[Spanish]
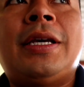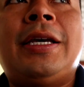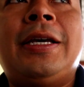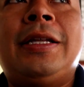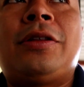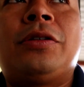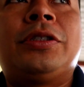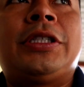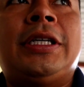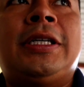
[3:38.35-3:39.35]
Eh,
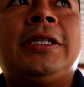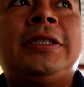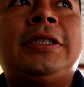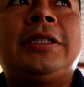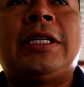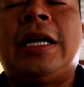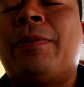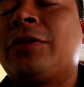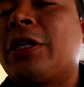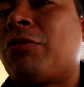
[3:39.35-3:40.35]
entonces
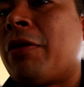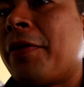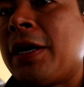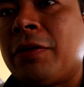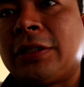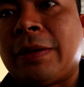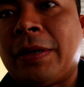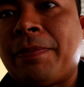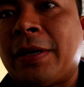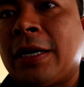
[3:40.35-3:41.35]
creemos que todavía no está
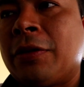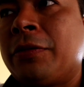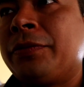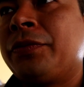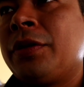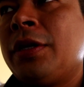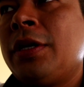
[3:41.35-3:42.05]
preparado